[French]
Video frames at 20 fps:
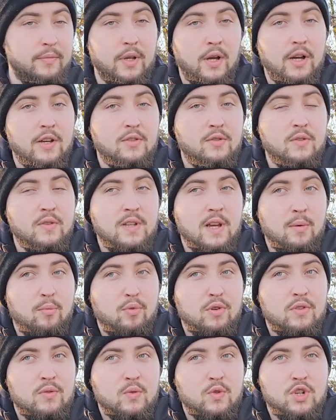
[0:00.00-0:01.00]
ah, Est-ce que c'est un
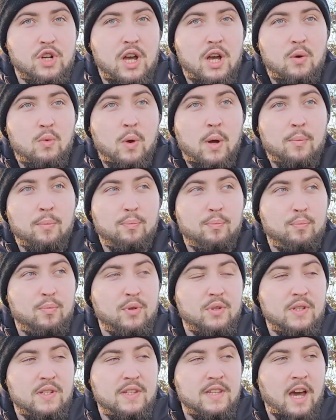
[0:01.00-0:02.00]
poisson-chat ou une
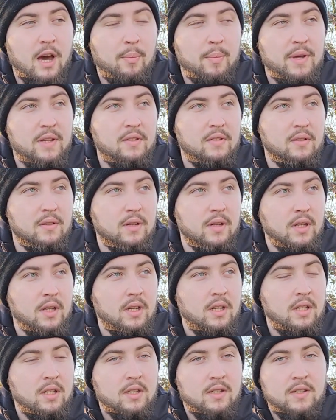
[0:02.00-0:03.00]
petite carpette
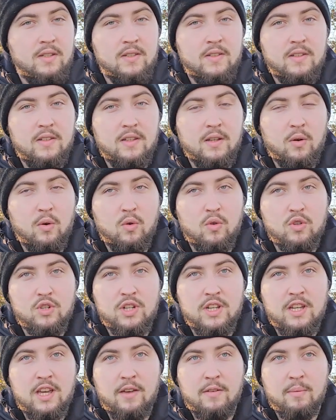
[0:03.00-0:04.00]
qui s'est
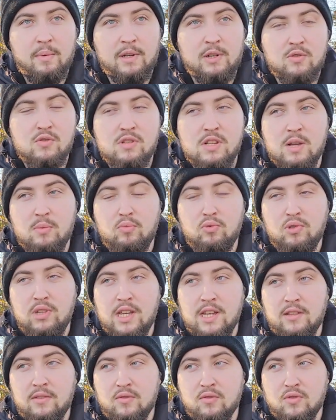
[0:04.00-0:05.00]
décrochée, qui avait pris juste la
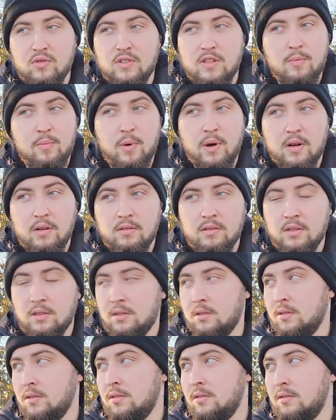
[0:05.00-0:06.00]
bouillette Je sais pas.
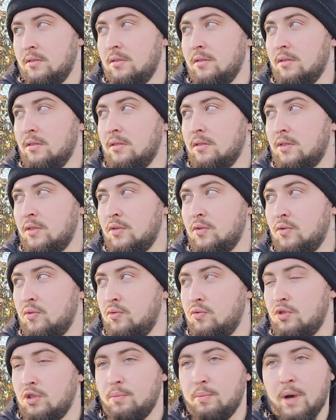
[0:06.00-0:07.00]
Euh, parce que du
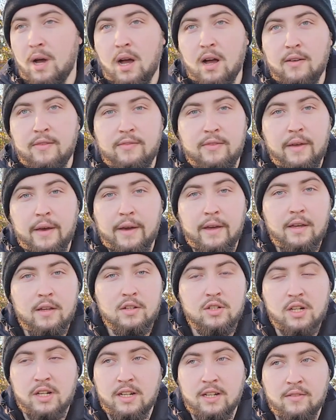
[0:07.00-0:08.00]
coup j'ai pas ferré et
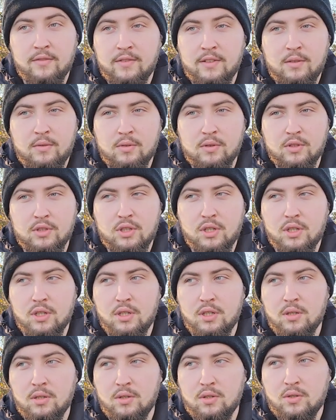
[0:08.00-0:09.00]
j'ai rien fait quoi.
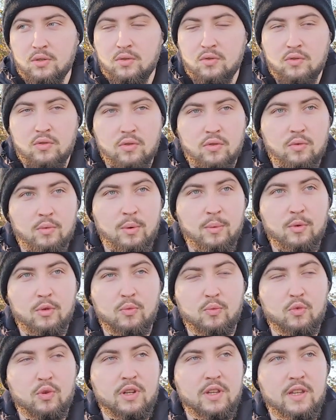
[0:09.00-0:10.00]
J'ai juste au moment de
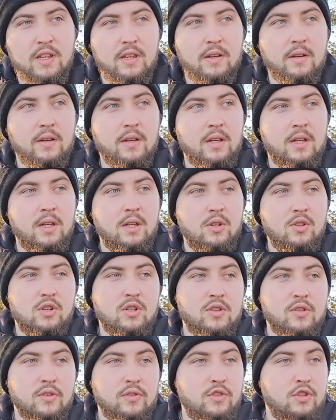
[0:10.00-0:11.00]
mouliner j'ai
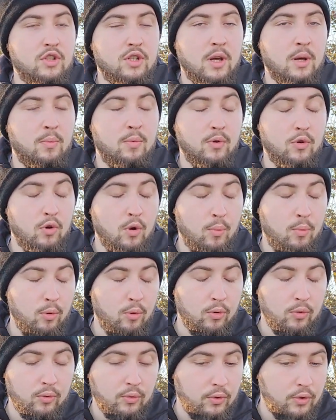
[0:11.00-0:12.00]
senti que j'avais plus que le
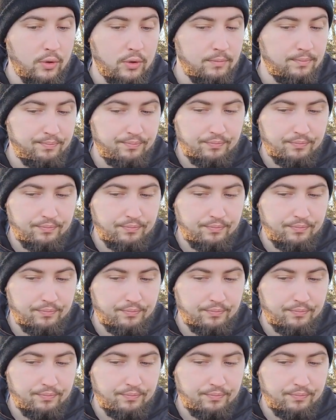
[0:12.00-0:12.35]
plomb donc euh,